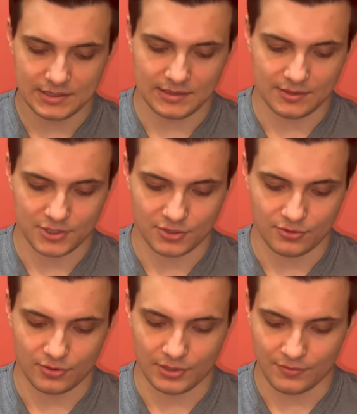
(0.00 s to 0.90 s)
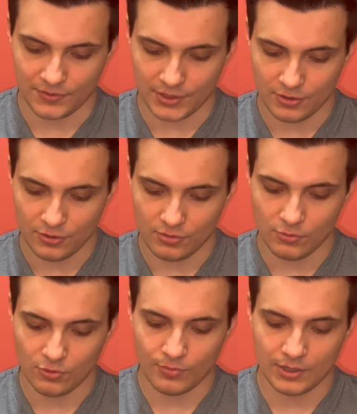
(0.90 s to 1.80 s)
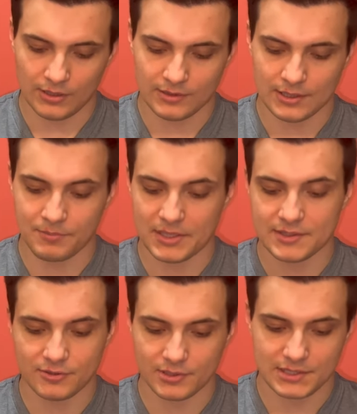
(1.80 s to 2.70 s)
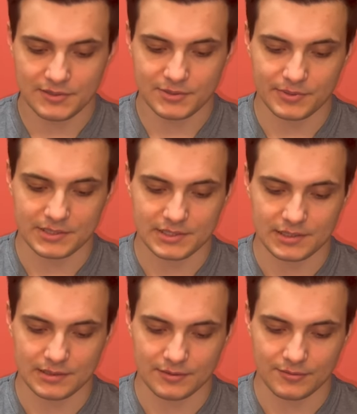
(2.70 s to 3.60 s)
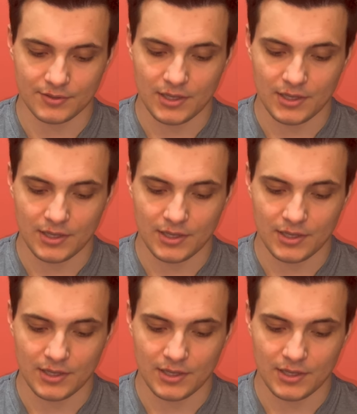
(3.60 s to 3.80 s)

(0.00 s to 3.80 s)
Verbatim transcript: это что эфириум упал на 5,49%,